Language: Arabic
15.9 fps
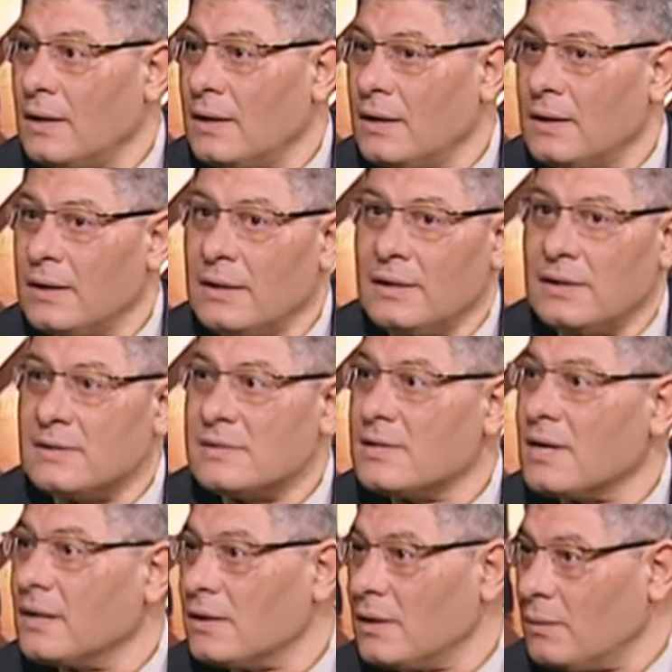
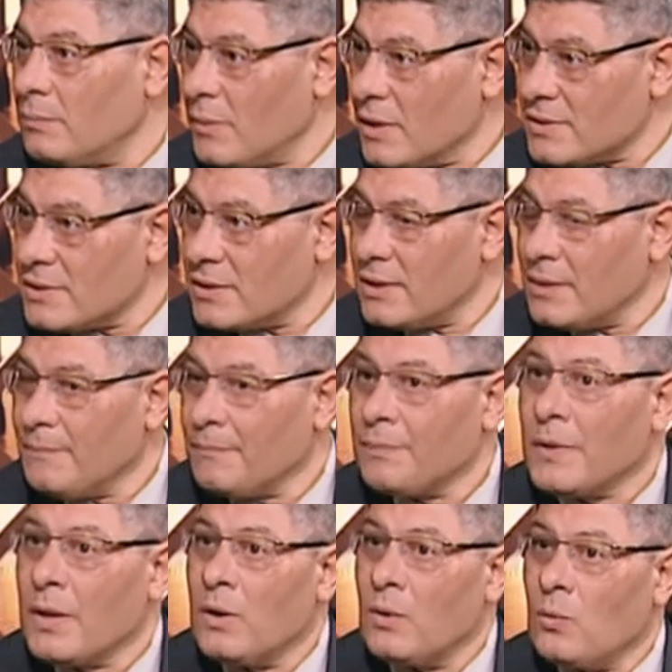الإنسان المصري
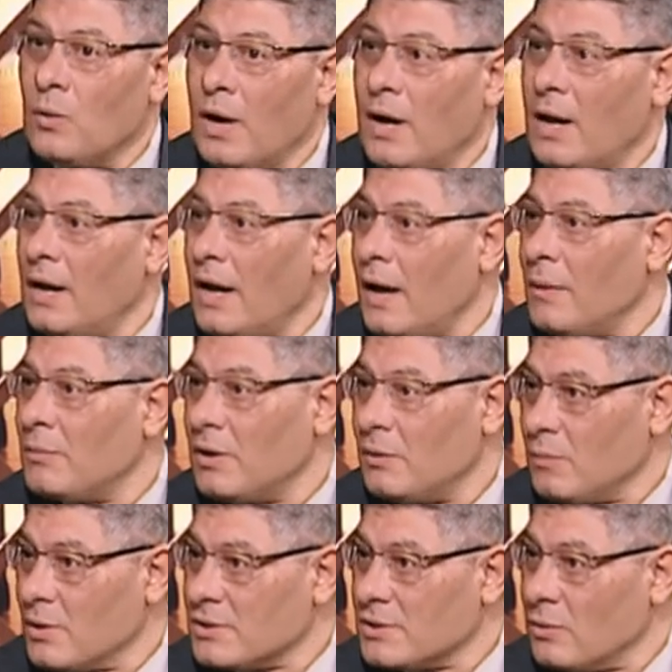والعامل
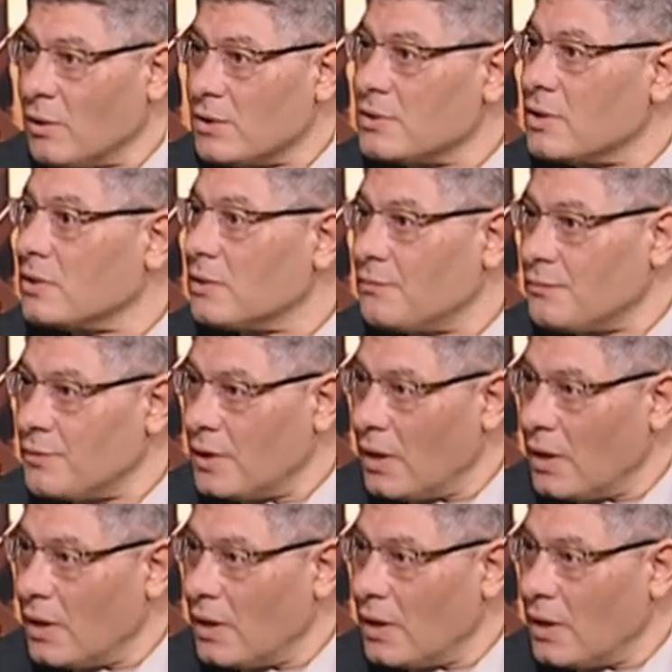المصري وخاصة في